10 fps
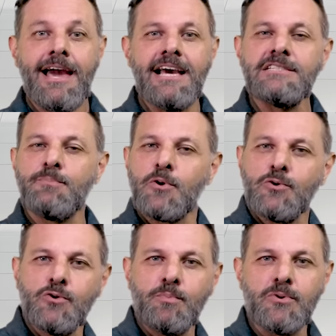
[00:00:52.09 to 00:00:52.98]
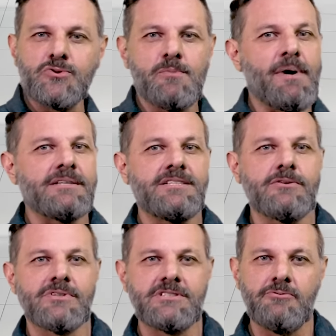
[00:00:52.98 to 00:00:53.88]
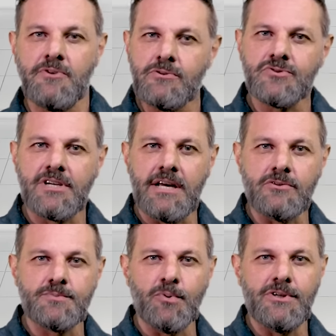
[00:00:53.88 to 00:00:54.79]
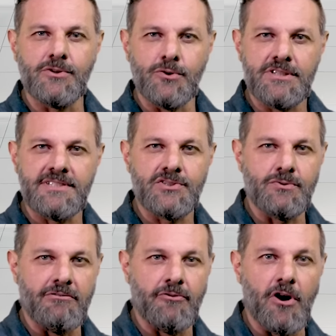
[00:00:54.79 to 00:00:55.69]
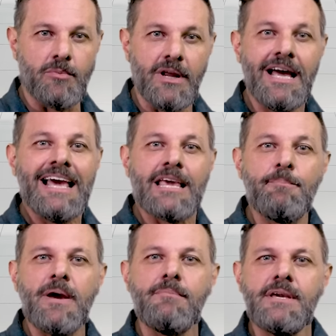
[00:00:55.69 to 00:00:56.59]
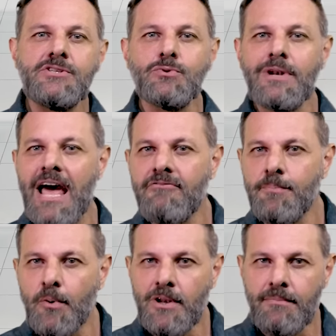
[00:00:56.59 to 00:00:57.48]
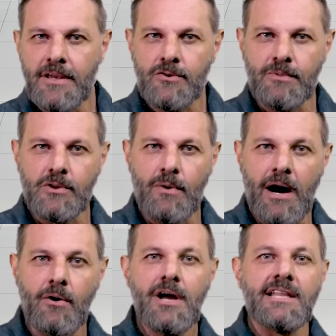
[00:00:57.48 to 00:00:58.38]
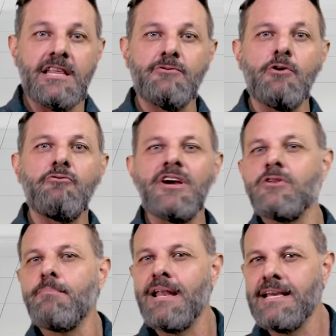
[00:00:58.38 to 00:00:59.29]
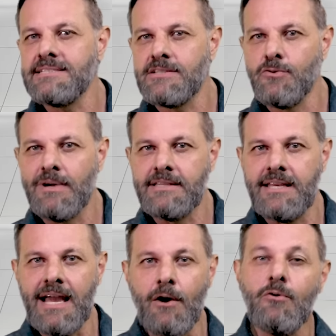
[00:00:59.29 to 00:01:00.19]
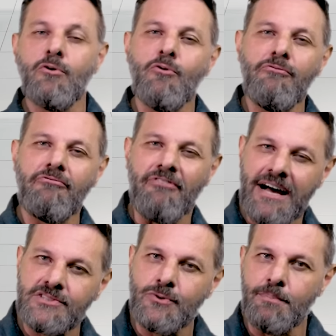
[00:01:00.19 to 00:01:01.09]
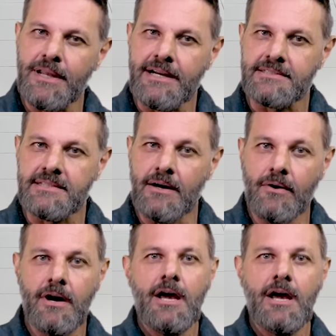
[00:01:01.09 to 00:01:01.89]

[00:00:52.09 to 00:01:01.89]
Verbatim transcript: Esse produto possui partículas de finos grãos polidores em sua fórmula, que permite um leve polimento manual, devolvendo a beleza do material com fácil aplicação.